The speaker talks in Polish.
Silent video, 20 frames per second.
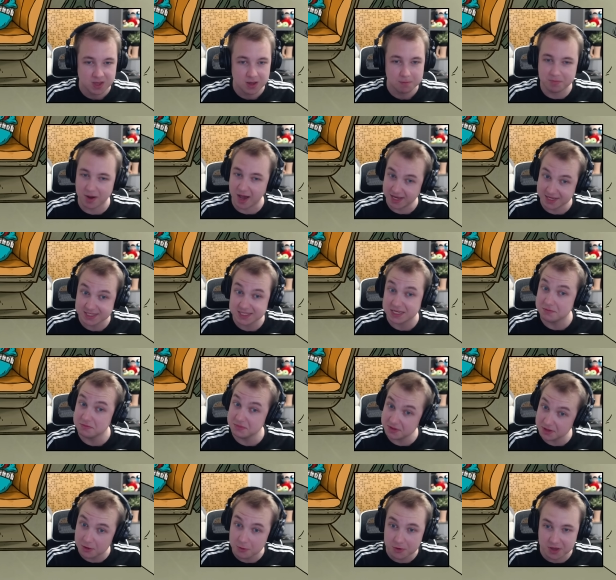Pańskim
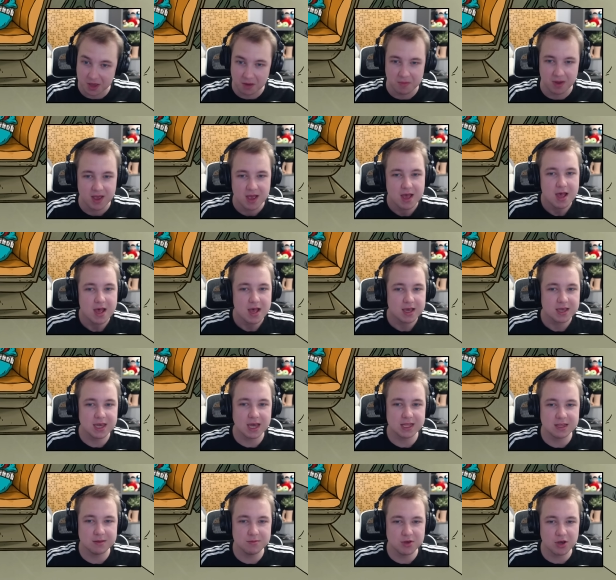tyłkiem.
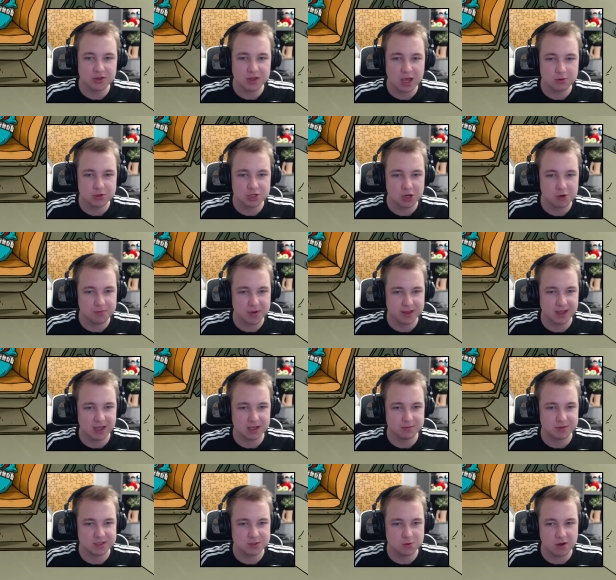Kiedy miotał się pan jak
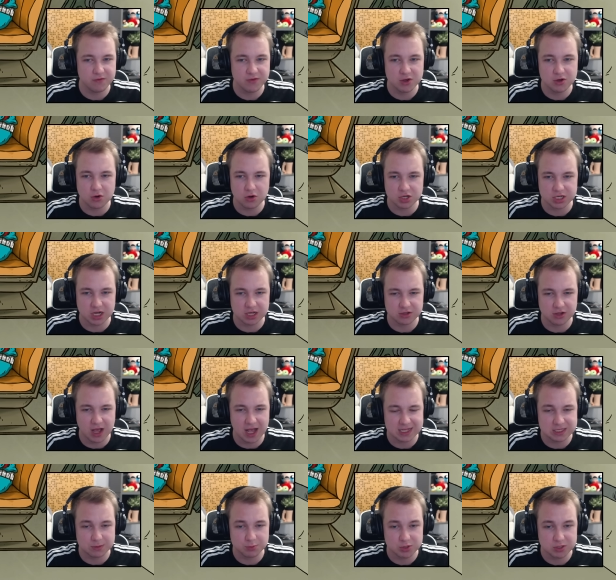bez głowy kurczak, do
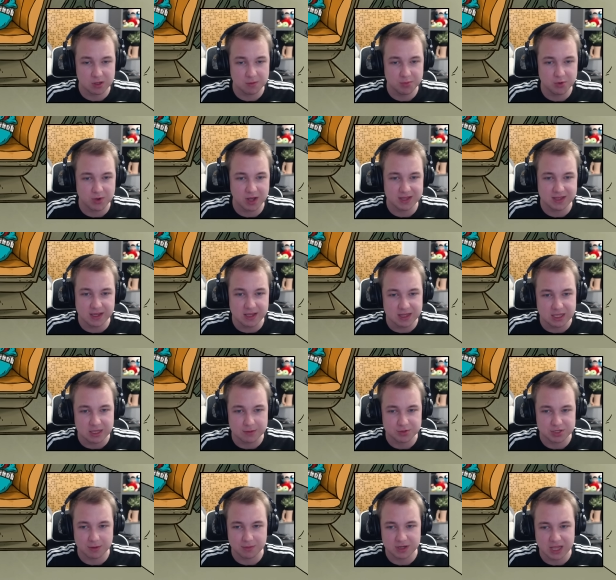akcji przystąpiła Didi.
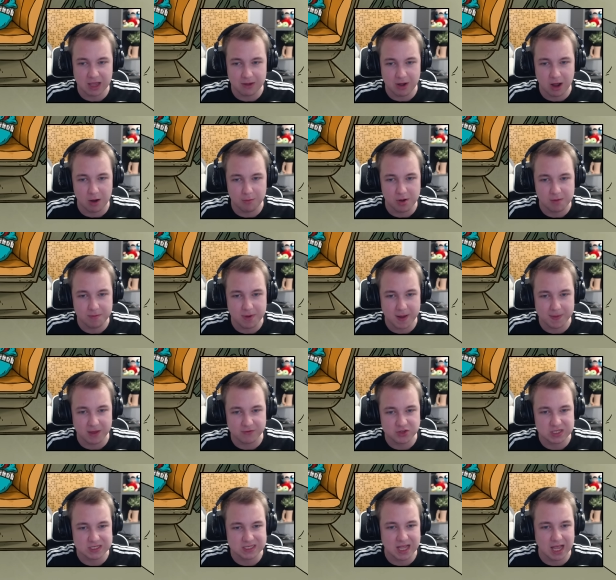Przemknęła obok pana,
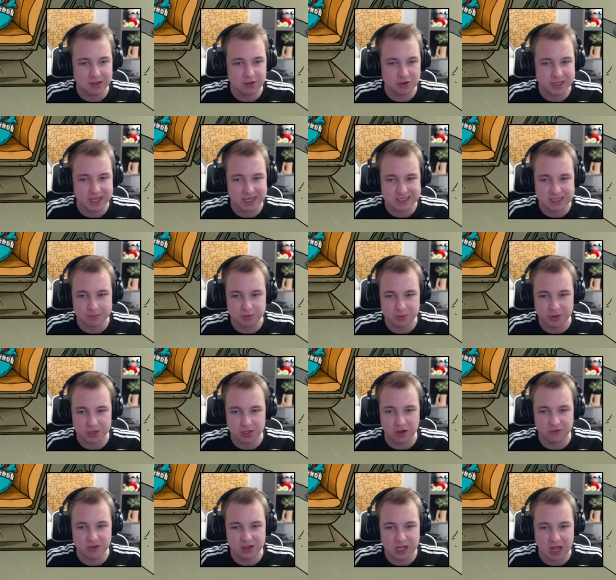wcisnęła do gniazda
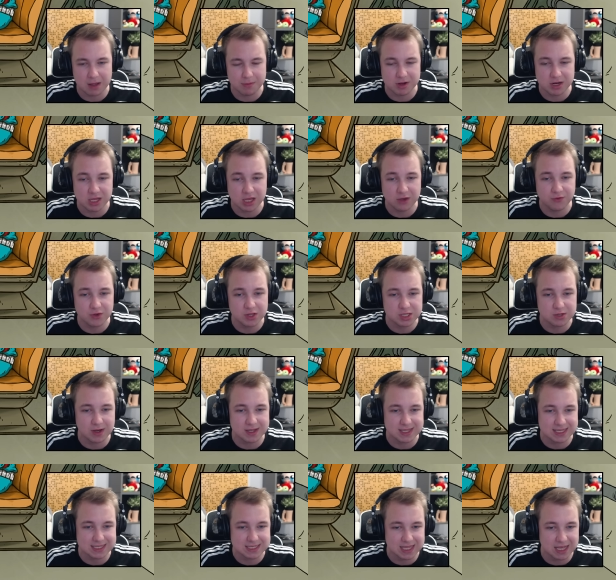przypadkowy kabel i chwyciła
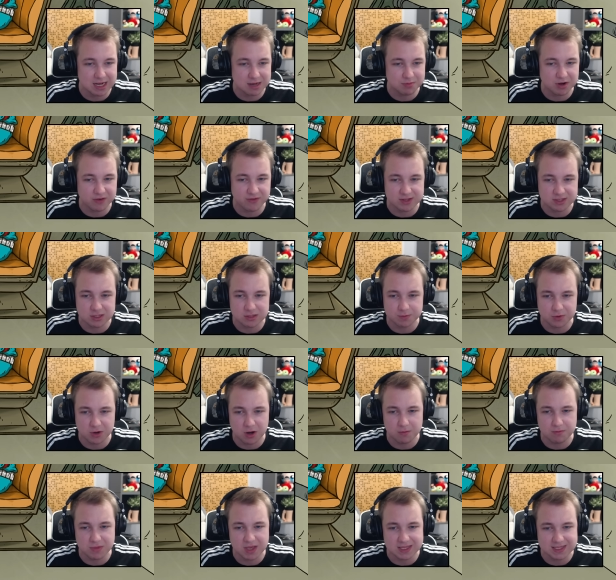za stery, prowadząc
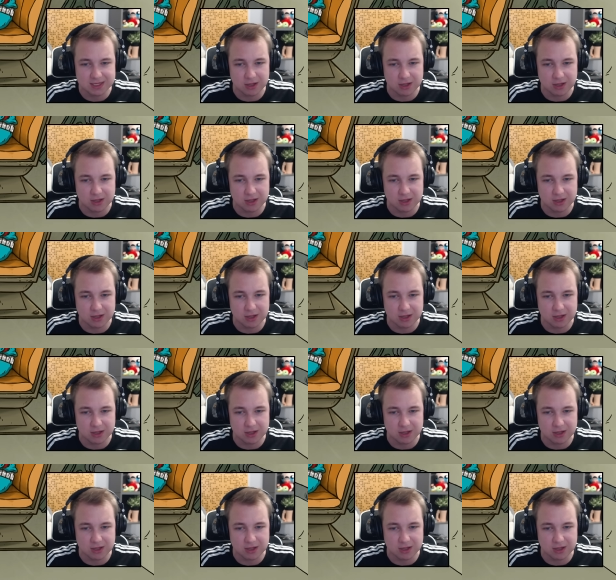prom między